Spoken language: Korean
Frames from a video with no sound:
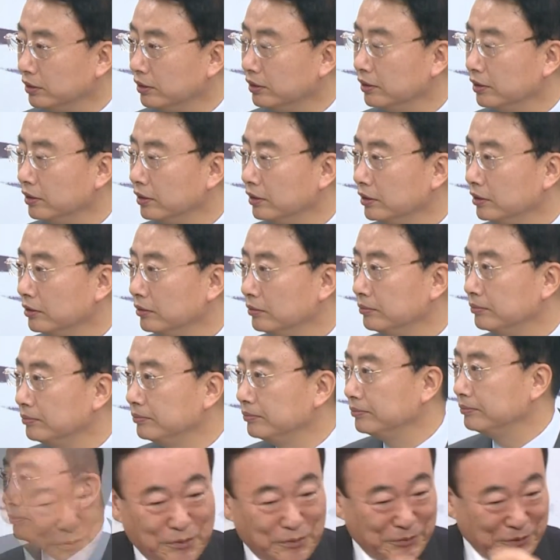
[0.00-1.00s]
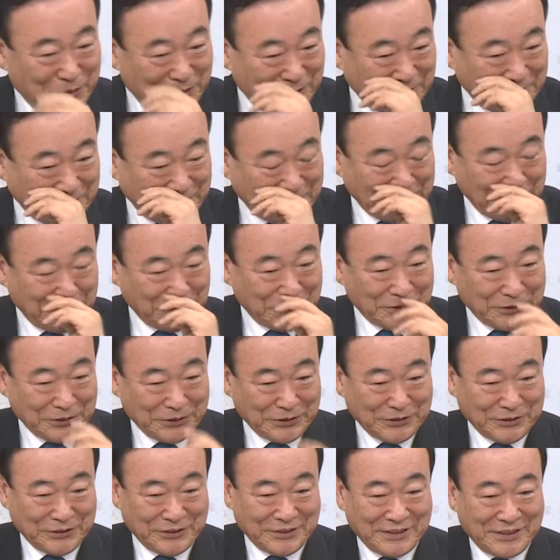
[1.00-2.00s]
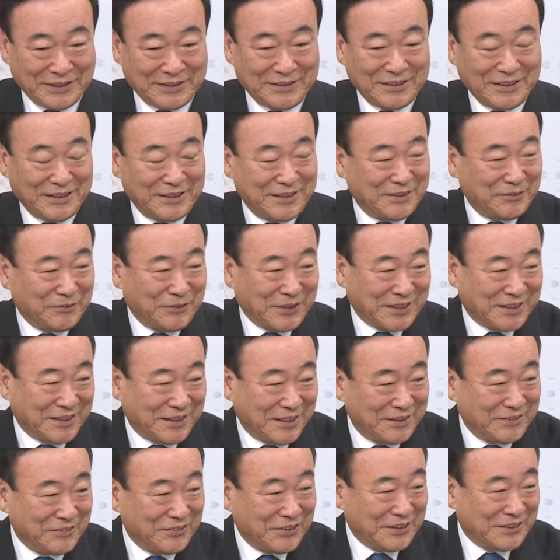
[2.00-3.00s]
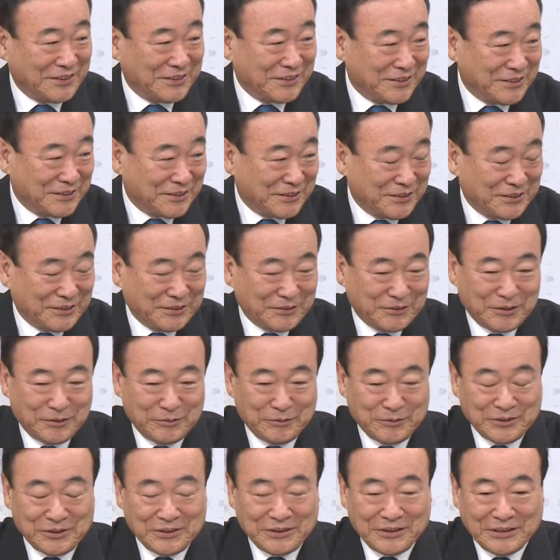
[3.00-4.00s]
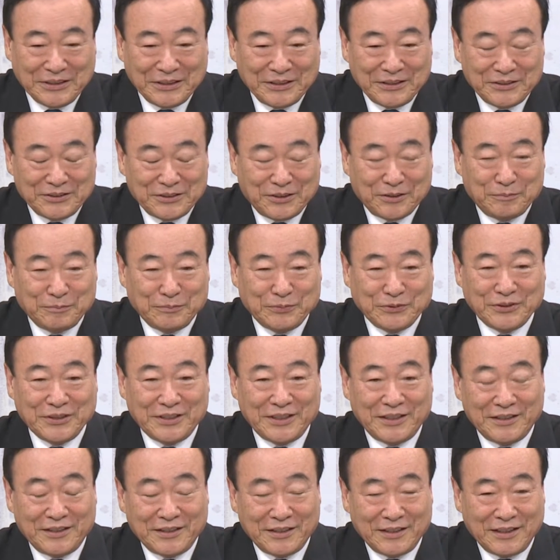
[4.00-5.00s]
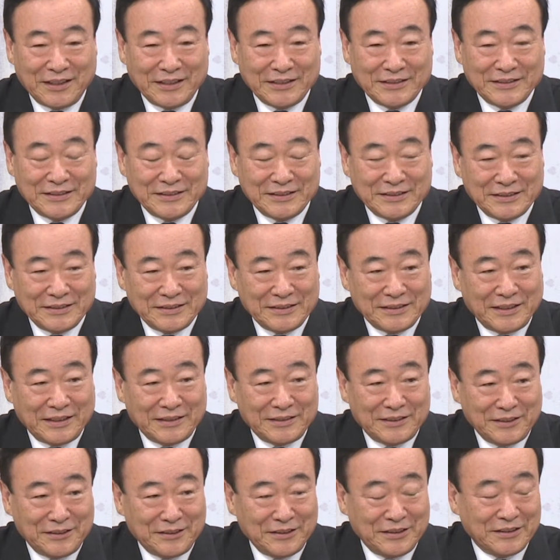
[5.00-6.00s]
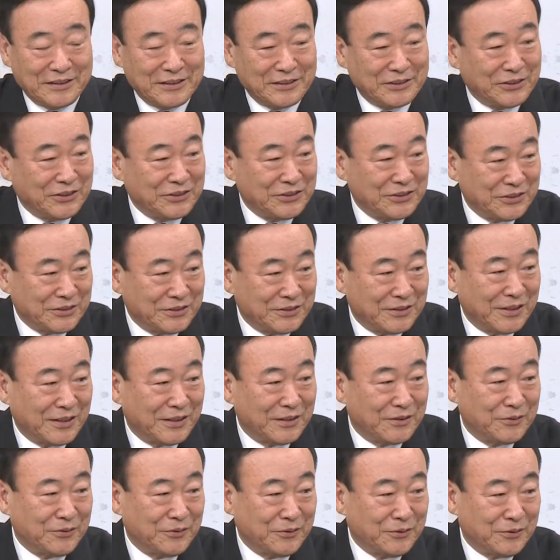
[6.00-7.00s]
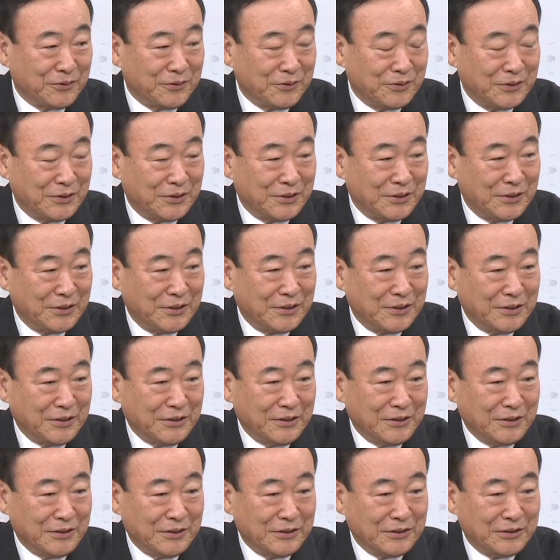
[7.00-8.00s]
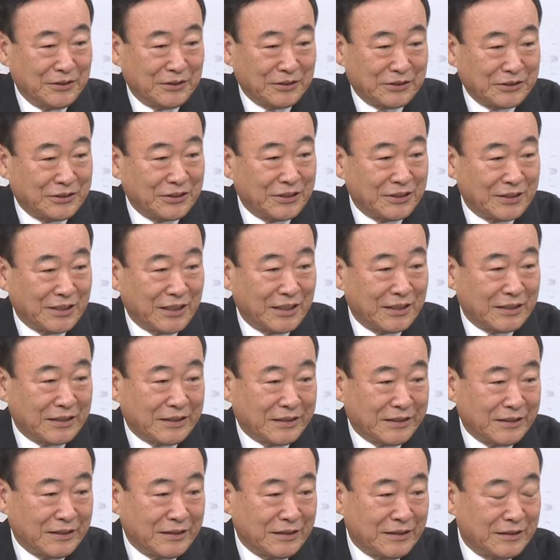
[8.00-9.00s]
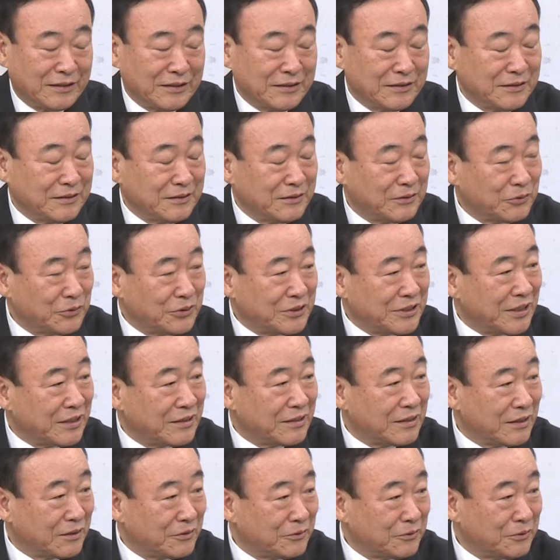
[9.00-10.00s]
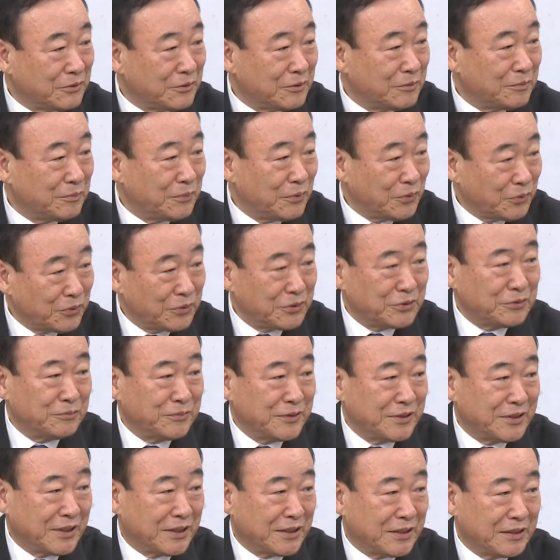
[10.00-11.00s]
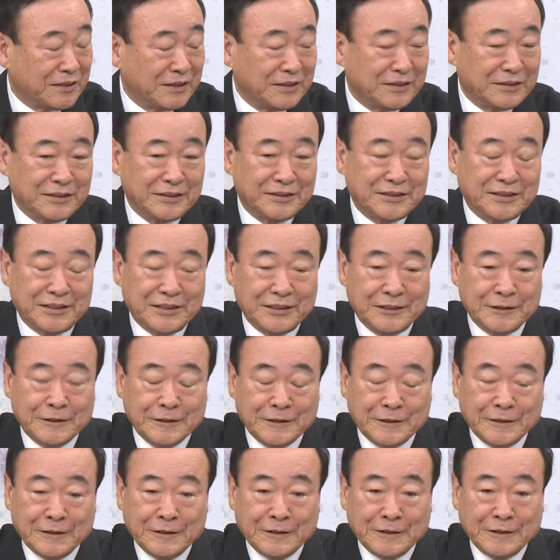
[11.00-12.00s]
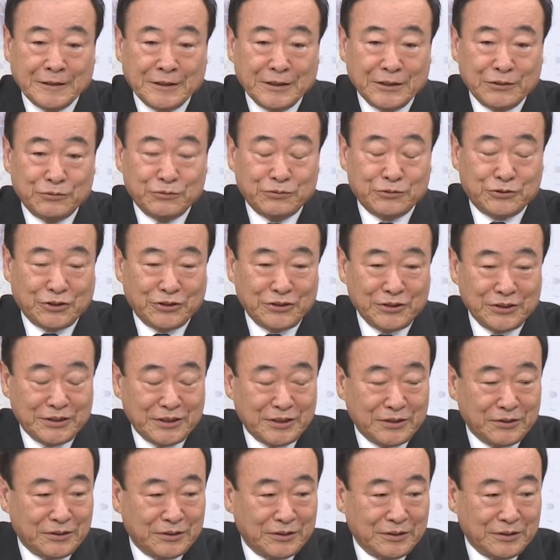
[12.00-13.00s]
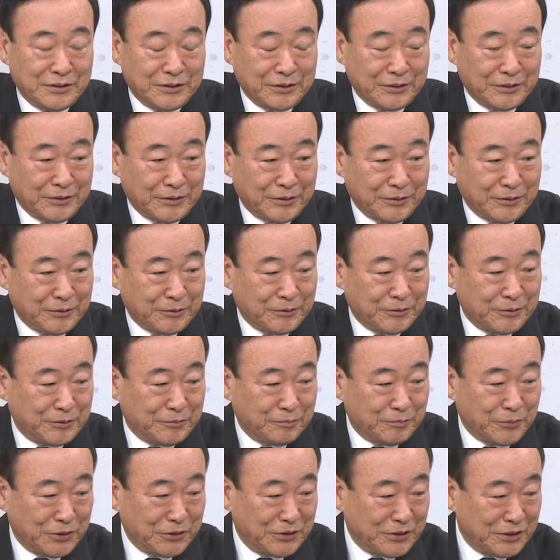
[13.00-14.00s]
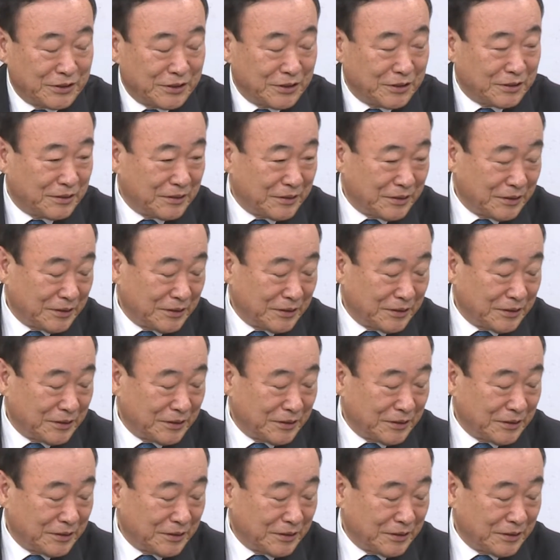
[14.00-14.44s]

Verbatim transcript: 예, 제가 이제 출범을 한 지 뭐한 뭐 달밖에 안 돼서 너무 섣부르게 여러 가지 아젠다를 선정을 하고 어, 여기저기 다 이렇게 하는 거는 옳지 않다고 보고 있습니다. 그래서 이제 우선 이제 어 먼저 이제